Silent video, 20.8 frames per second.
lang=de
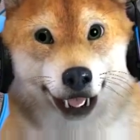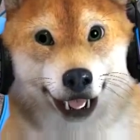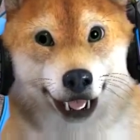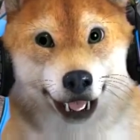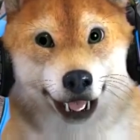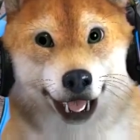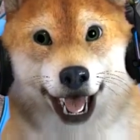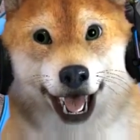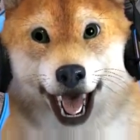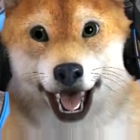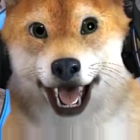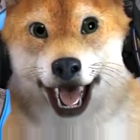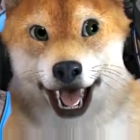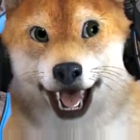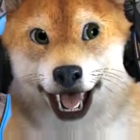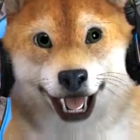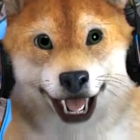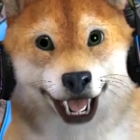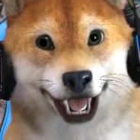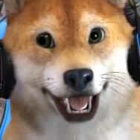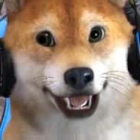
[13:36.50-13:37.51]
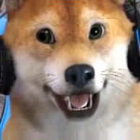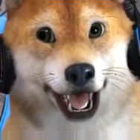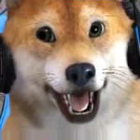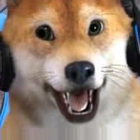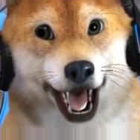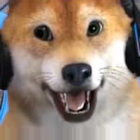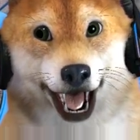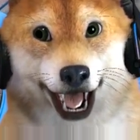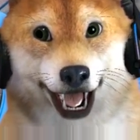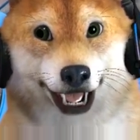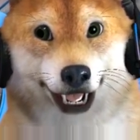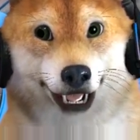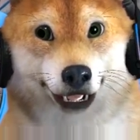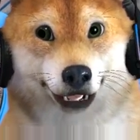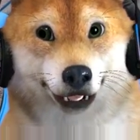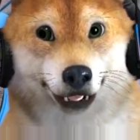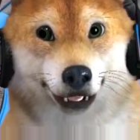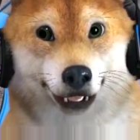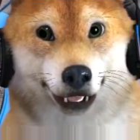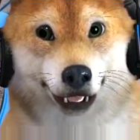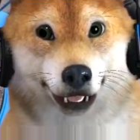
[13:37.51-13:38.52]
Ich möchte nicht aussteigen.
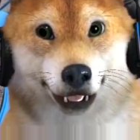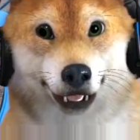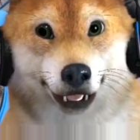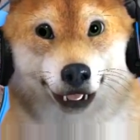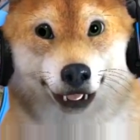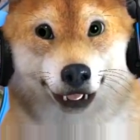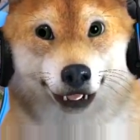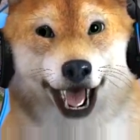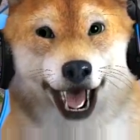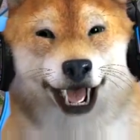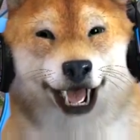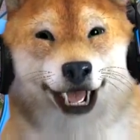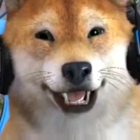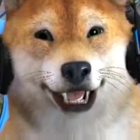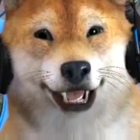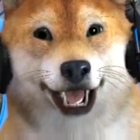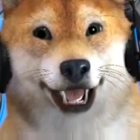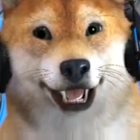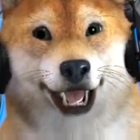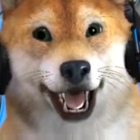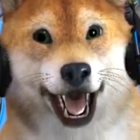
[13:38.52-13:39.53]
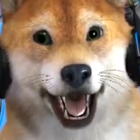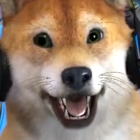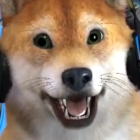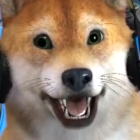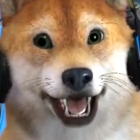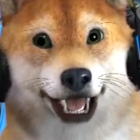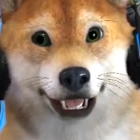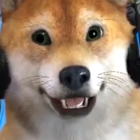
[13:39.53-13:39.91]
Ich bin Busfahrer.